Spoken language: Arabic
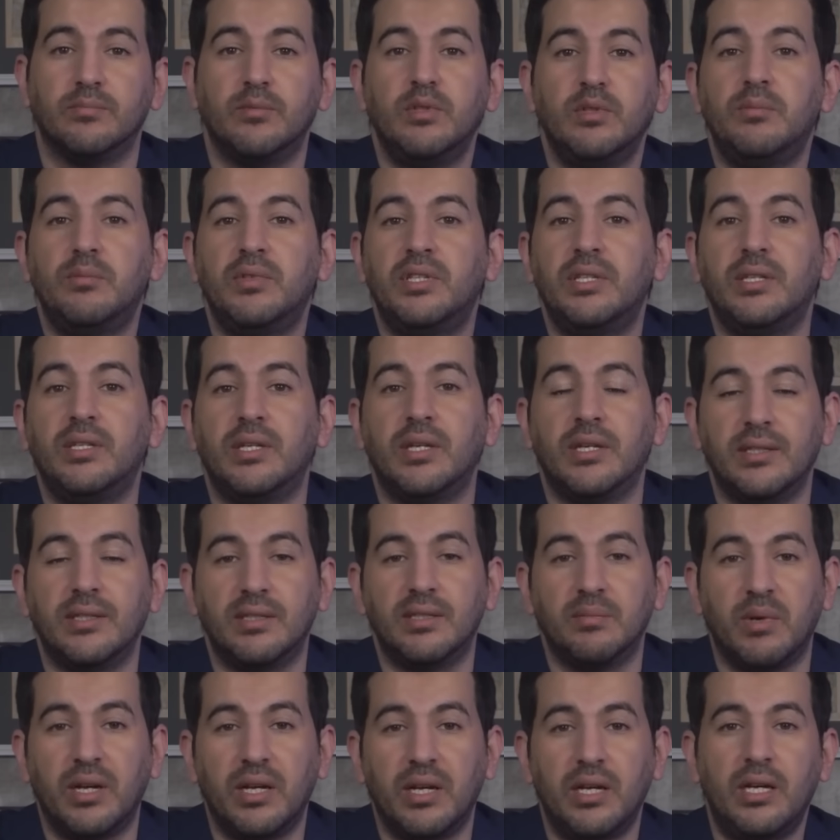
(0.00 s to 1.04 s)
من مدينة
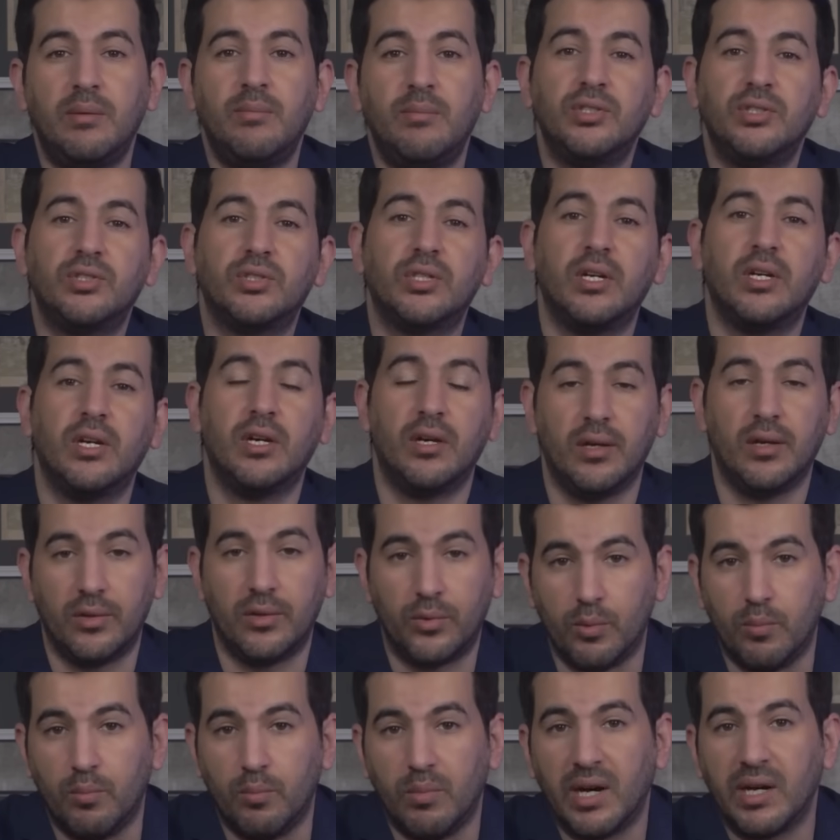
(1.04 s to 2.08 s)
اسمها أمج
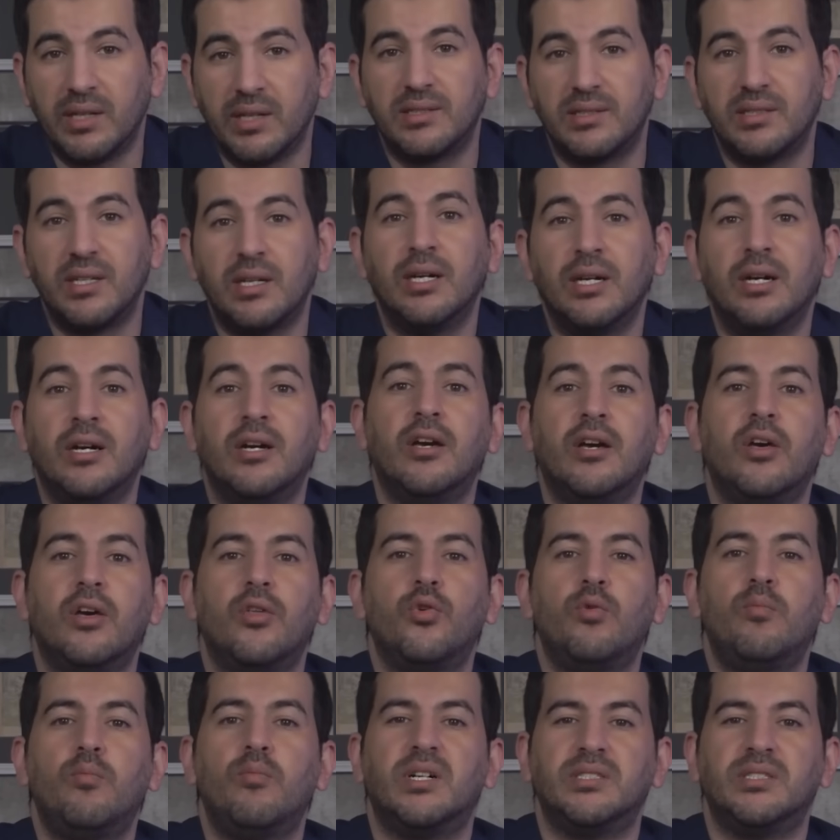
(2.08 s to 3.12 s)
ثم غزة ثم